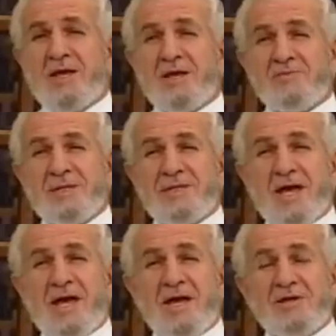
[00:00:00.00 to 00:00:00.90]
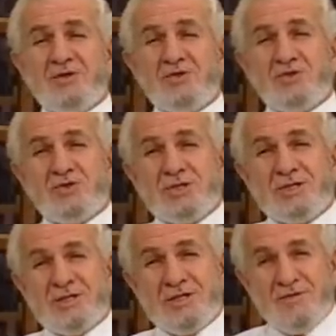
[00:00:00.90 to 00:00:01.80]
bize
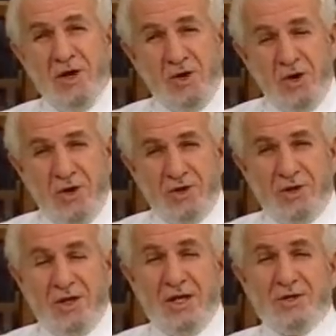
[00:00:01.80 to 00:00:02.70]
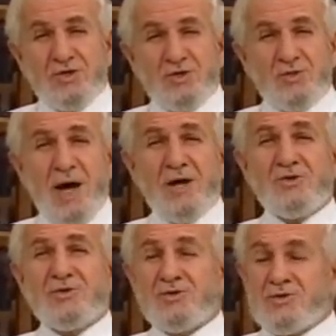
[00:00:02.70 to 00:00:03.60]
sır veriyor. Cuma
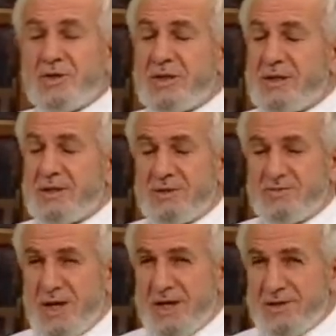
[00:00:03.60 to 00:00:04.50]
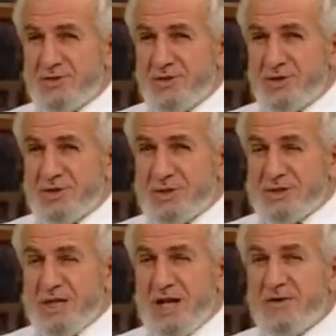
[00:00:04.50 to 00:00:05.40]
günü bana diyor
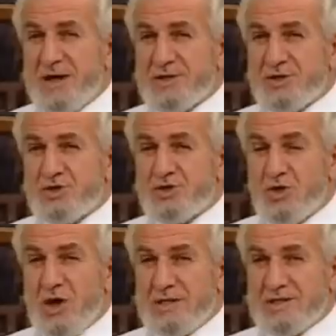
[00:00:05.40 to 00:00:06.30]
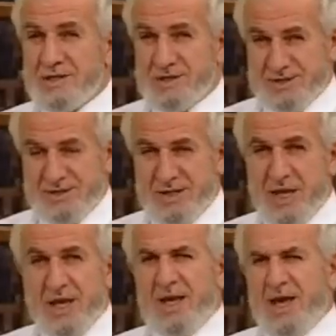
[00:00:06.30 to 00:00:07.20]
salavatı çoğaltınız.
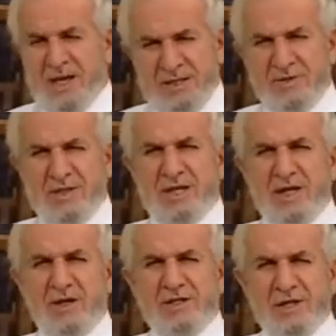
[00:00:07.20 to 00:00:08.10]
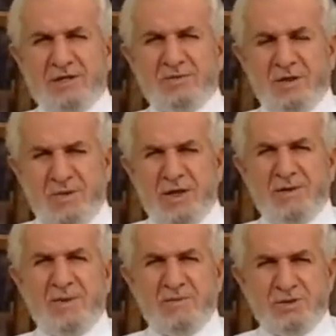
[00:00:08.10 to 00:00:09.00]
Her zaman salavat getirmek
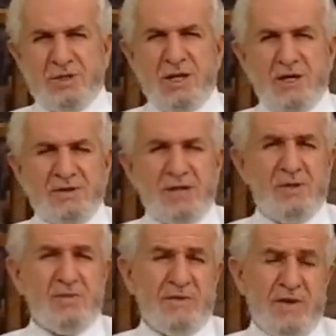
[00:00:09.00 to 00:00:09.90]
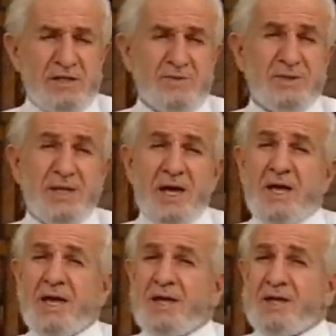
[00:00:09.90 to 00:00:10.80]
Peygamberimiz sallallahu aleyhi ve sellem Efendimiz'e
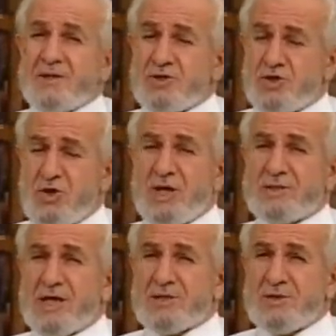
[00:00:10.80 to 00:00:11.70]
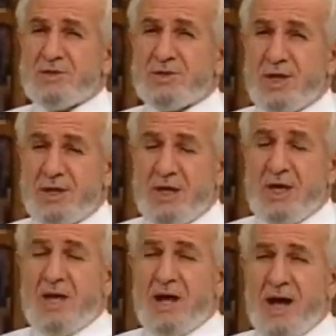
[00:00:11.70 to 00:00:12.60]
e, çok kazançlı bir şey.
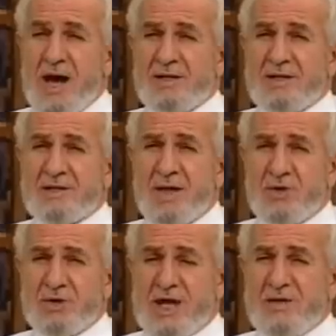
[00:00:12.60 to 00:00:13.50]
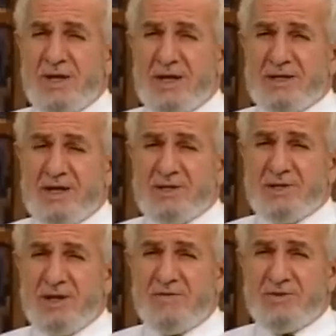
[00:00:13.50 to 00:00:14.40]
Anında özel melekler
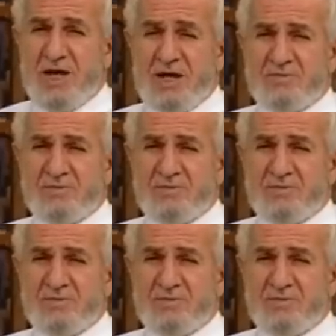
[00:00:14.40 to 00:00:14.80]
tarafından